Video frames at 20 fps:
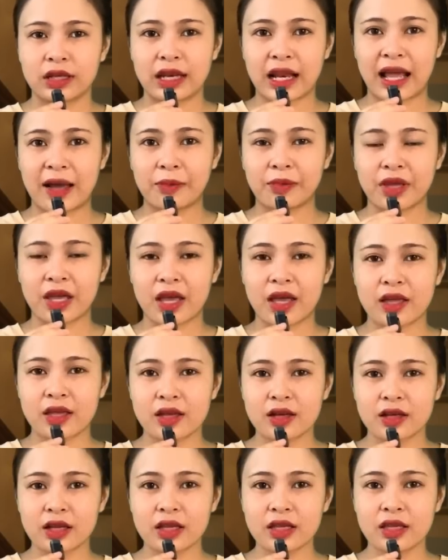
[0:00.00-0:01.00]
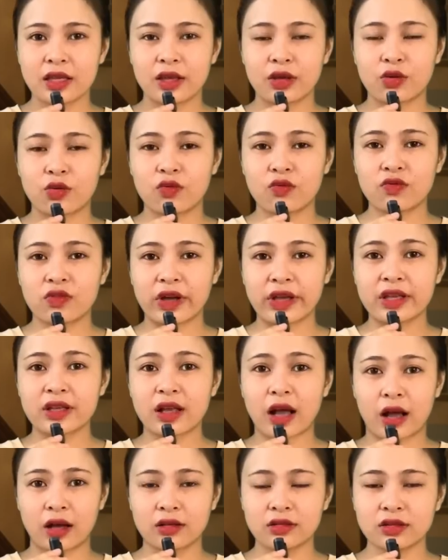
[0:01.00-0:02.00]
làm nghề cái gì cũng phải
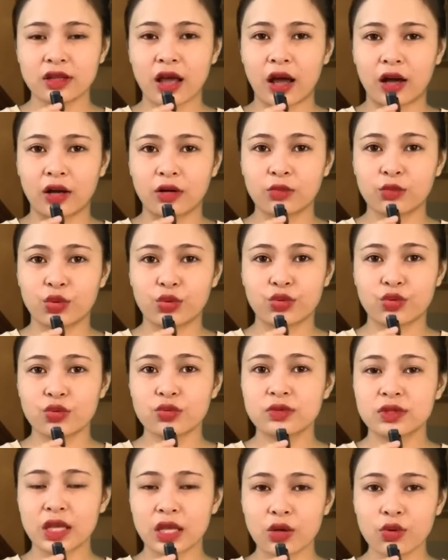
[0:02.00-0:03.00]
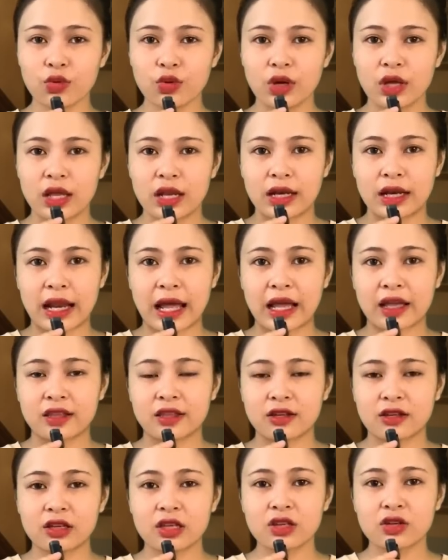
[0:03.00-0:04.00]
cẩn thận một chút xíu, là
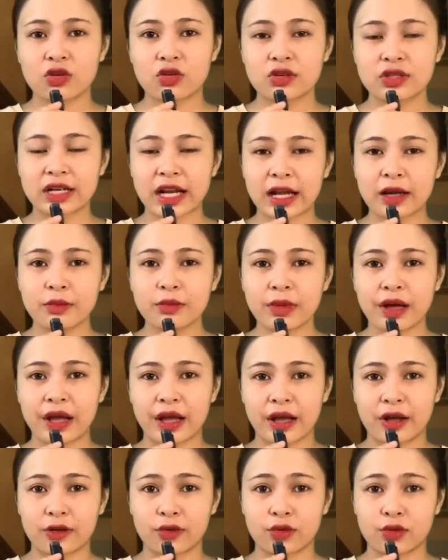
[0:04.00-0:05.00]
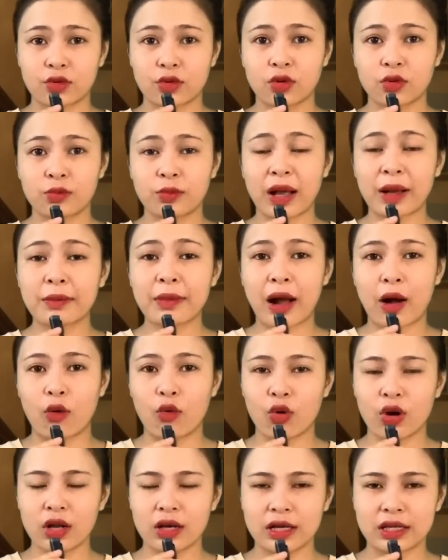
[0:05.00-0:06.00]
những cái con rắn mà con mang
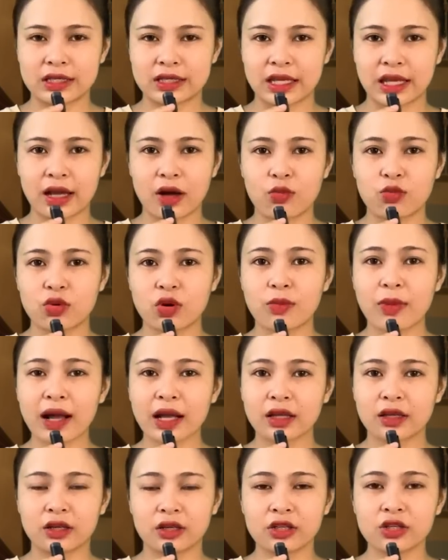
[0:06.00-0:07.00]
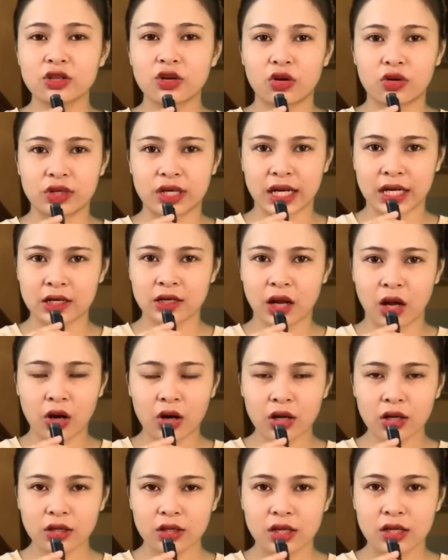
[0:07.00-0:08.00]
bầu á, là sẽ không có bắt những cái con rắn
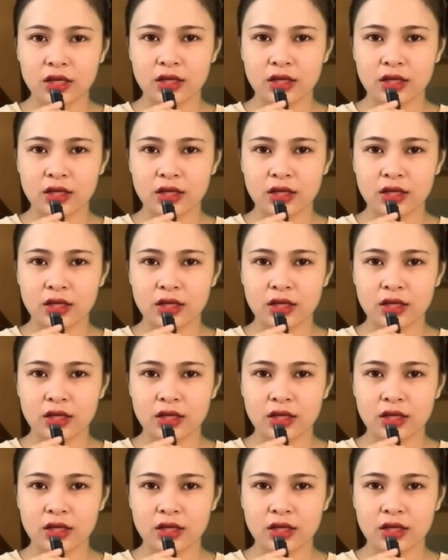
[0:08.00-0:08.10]
đó.